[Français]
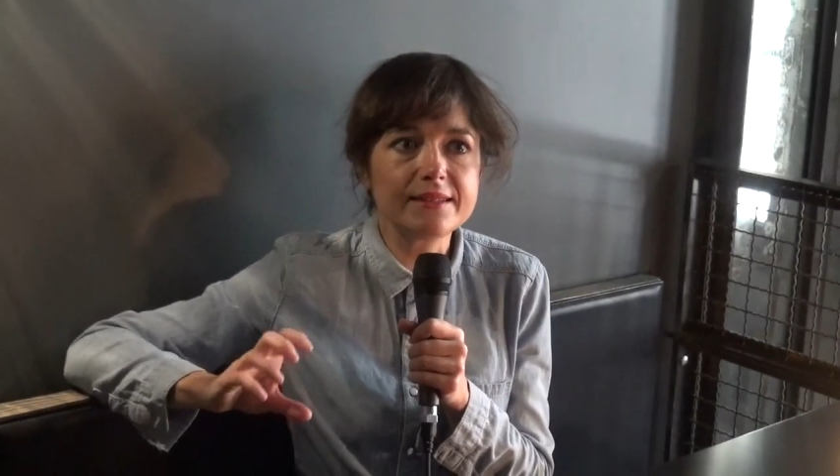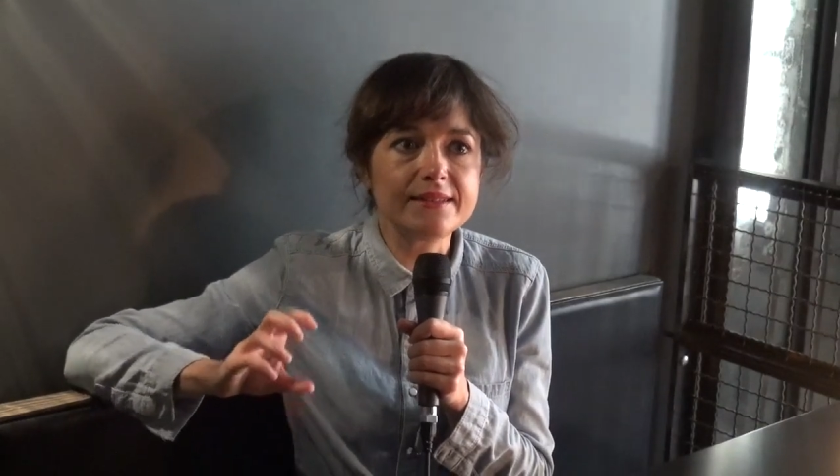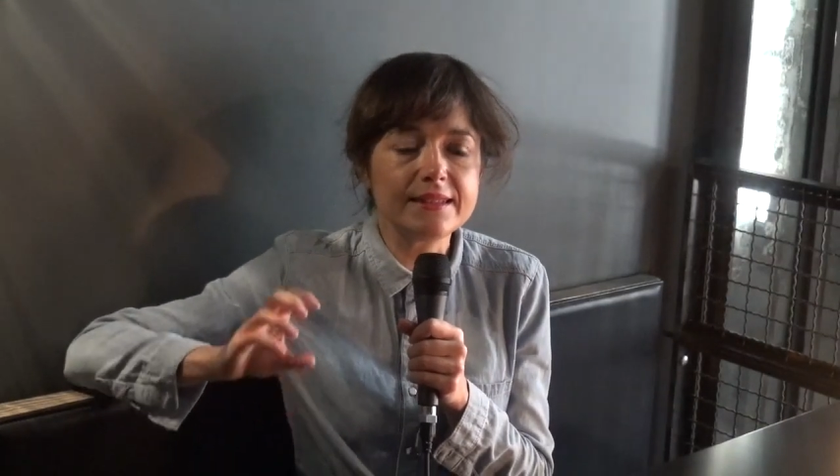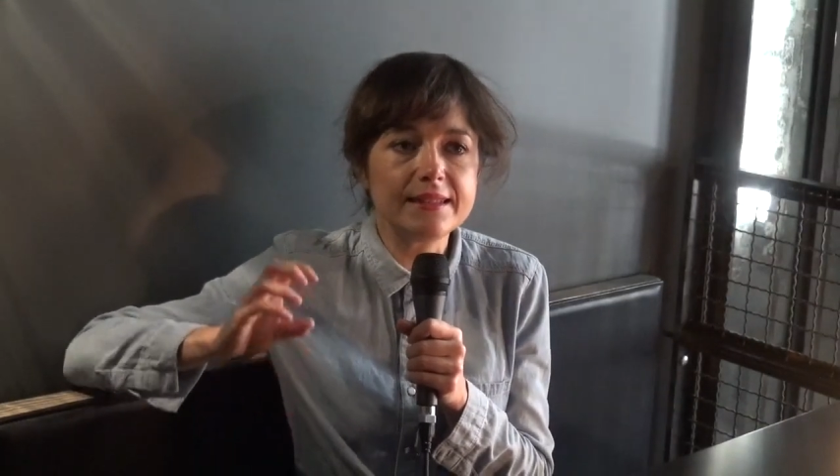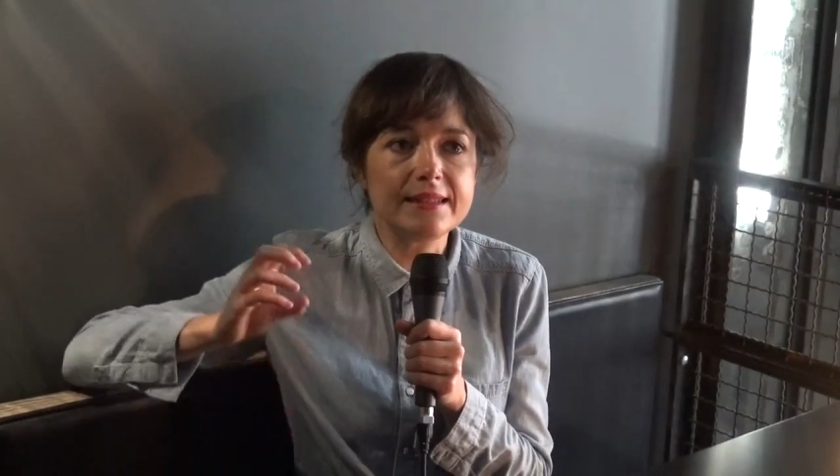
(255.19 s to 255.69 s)

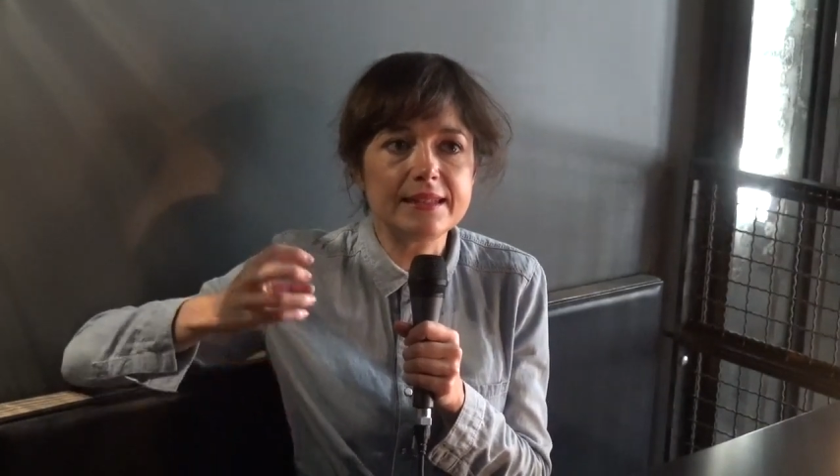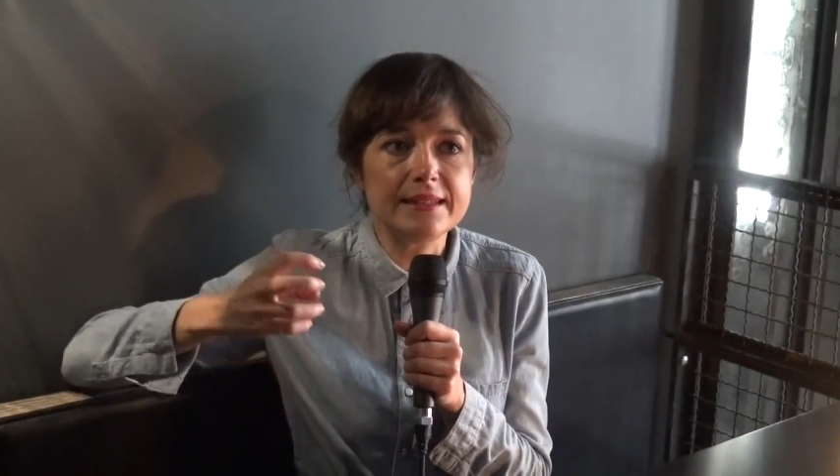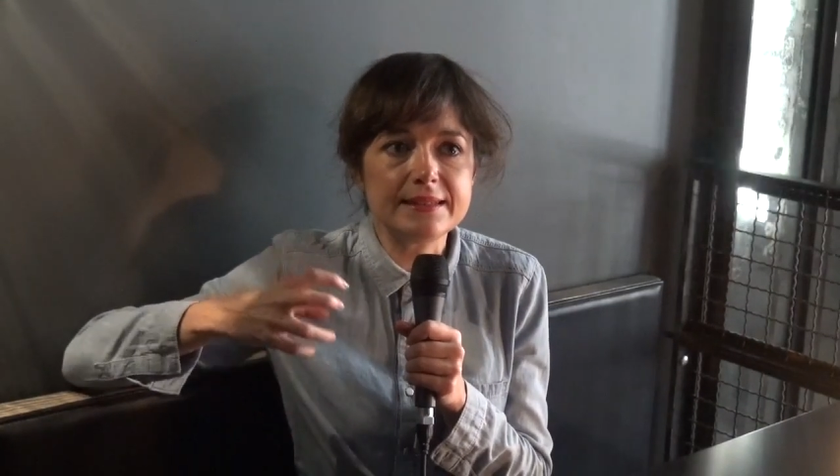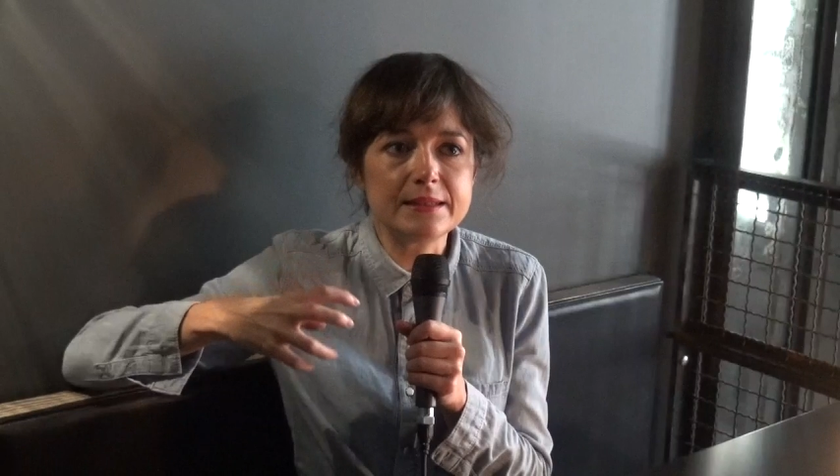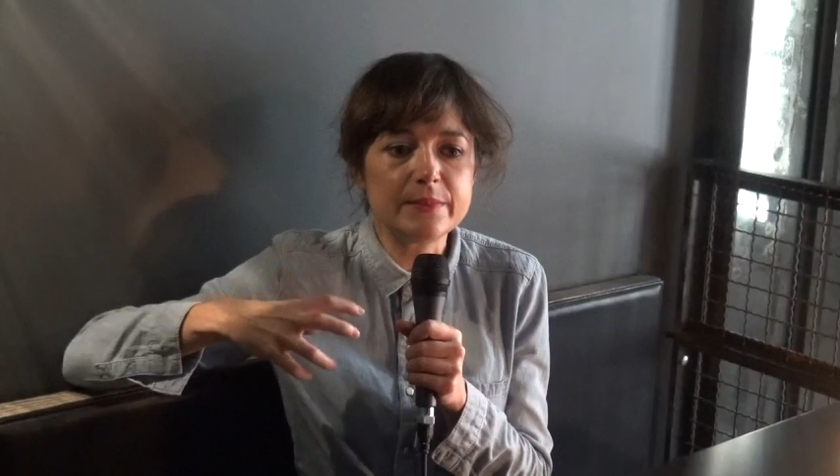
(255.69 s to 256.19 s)
c'est
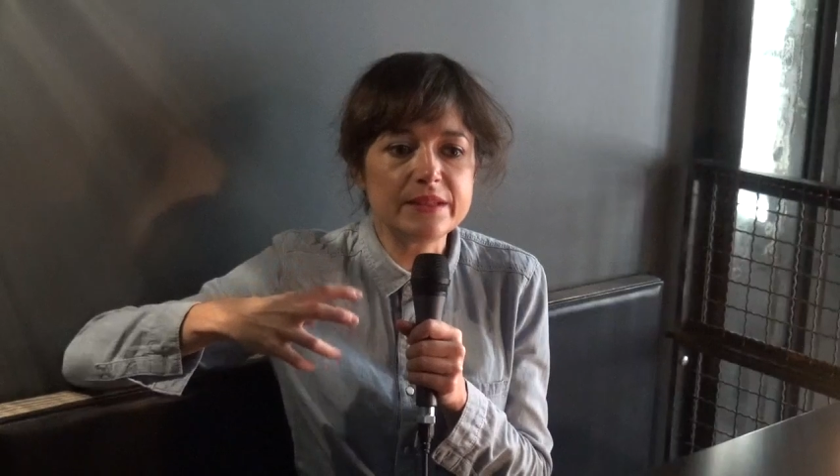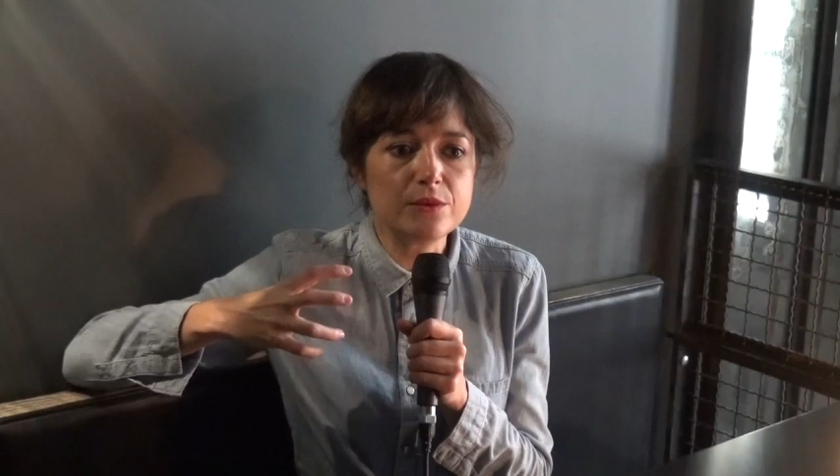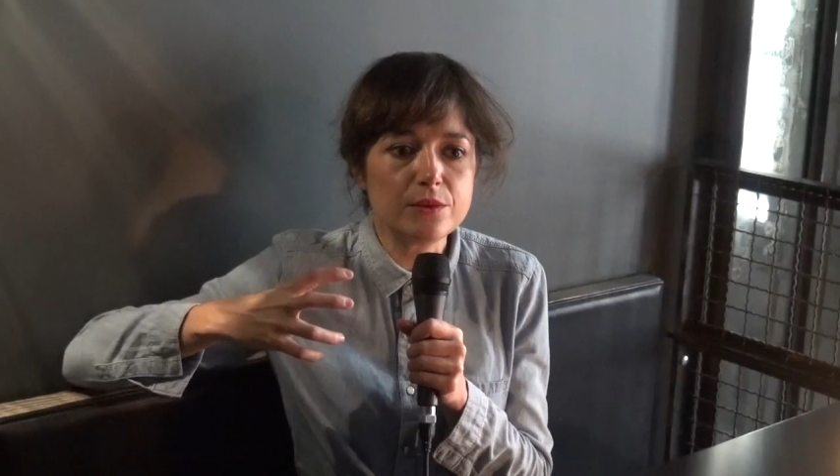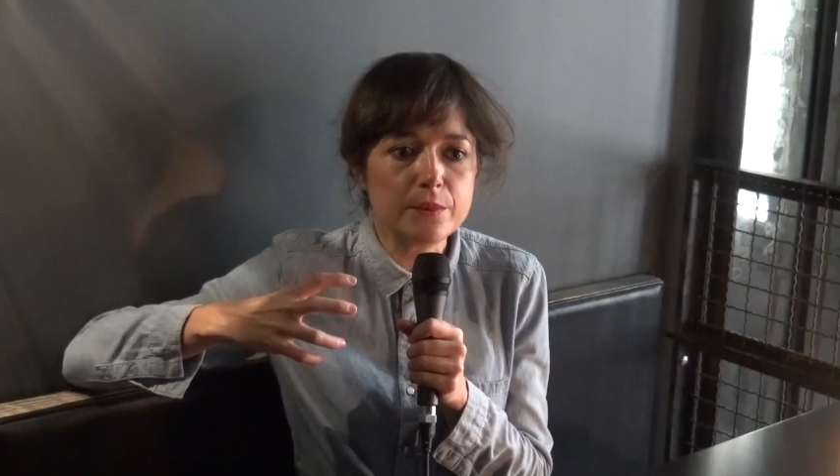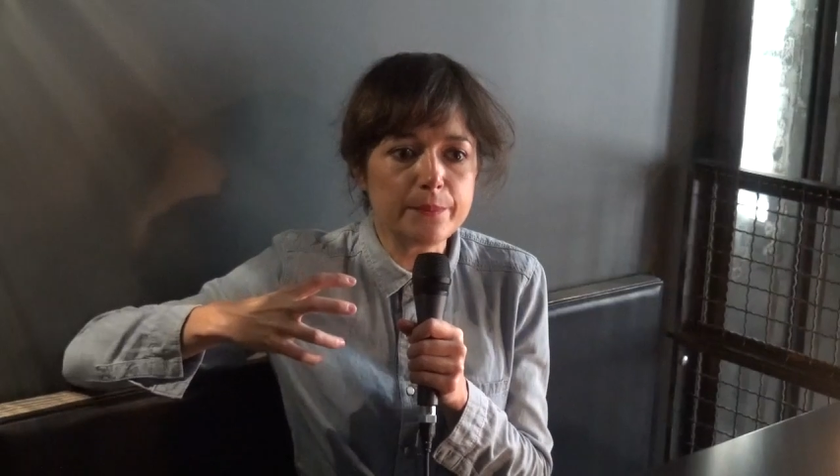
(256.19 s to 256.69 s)
les espèces
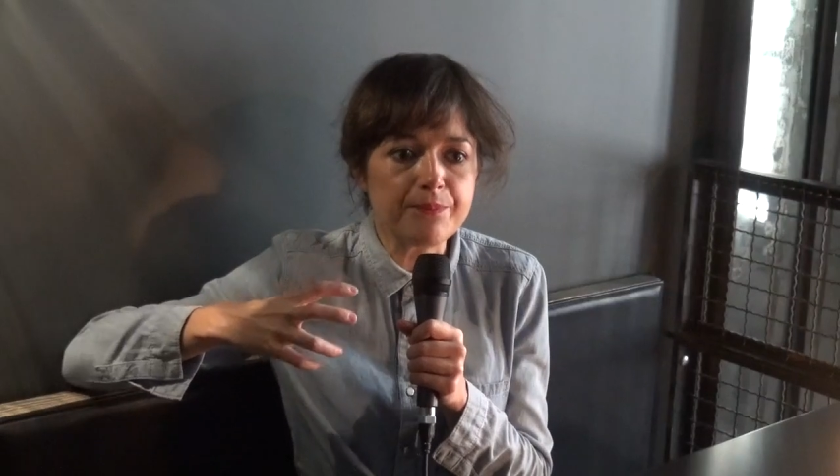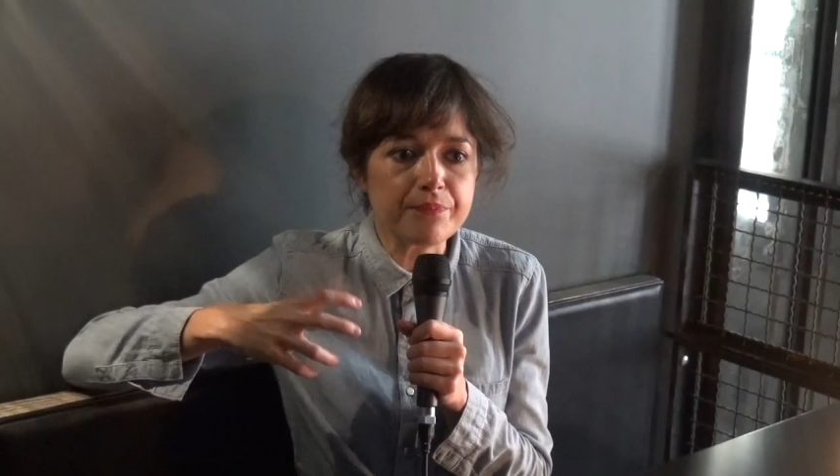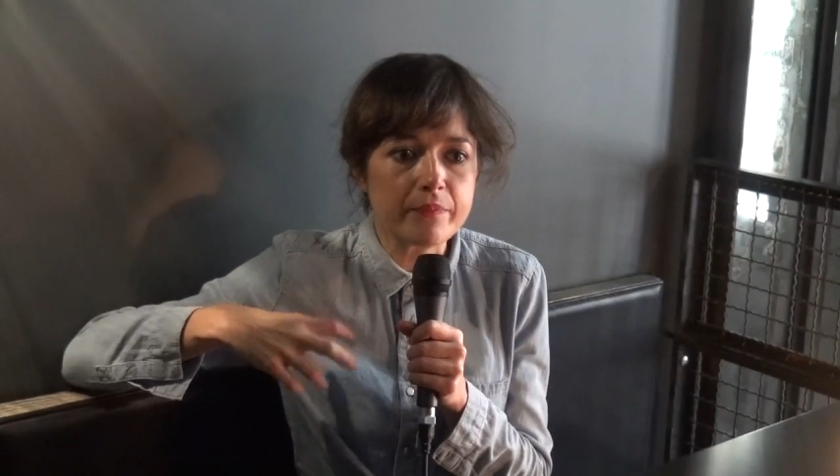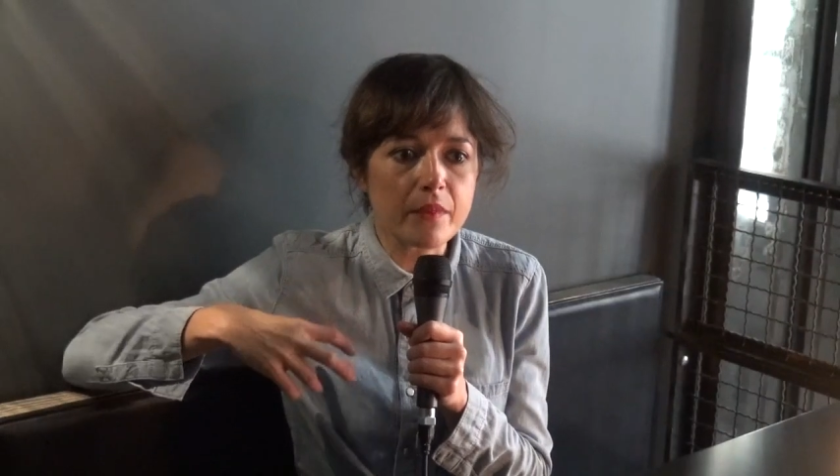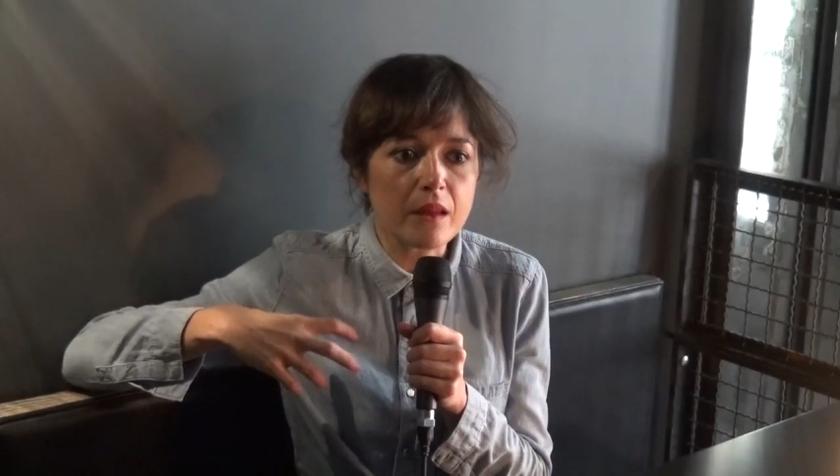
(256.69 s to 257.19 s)
de... Mm,